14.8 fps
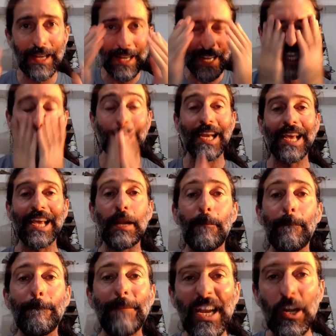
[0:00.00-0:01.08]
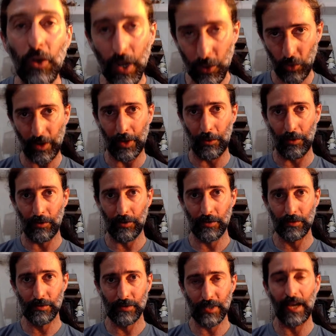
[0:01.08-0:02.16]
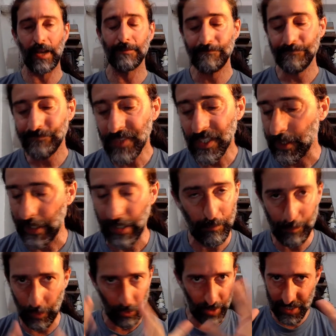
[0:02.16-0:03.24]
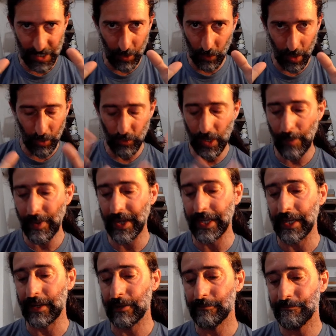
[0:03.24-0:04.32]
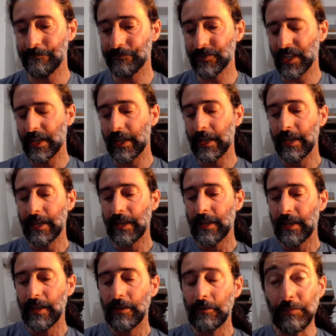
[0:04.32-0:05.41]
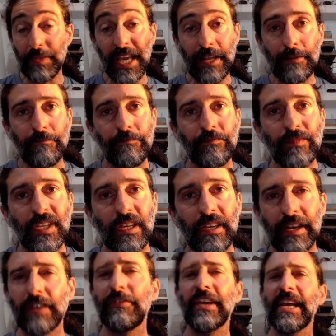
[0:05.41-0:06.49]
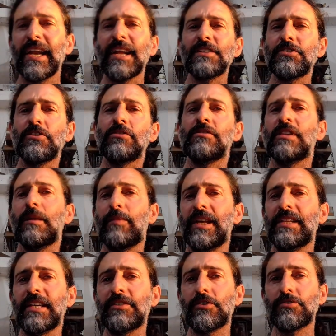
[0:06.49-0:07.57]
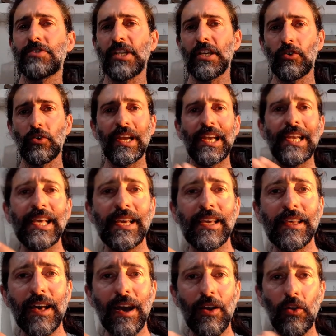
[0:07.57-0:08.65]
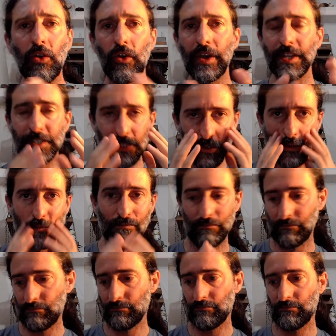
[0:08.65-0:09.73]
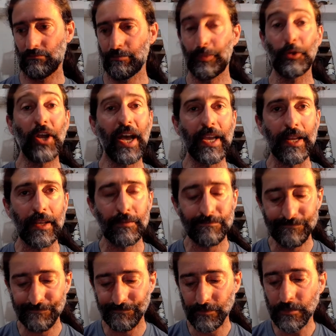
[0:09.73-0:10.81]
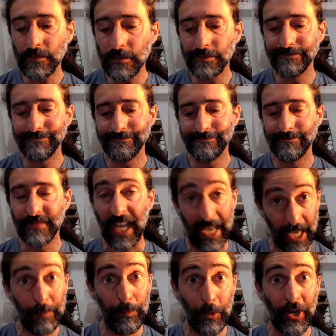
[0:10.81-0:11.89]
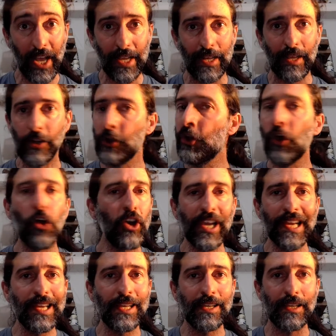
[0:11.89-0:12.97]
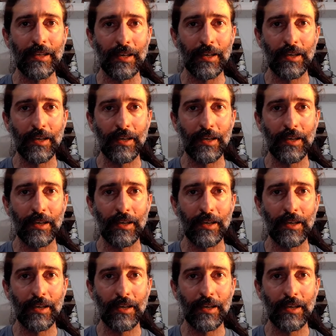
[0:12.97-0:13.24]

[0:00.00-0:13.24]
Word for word: el, pelo al huevo, eh, por decirlo de alguna manera. Bien, refrigeración del PlayStation 5, ¿es líquida o es por aire? Es por aire, no es líquida,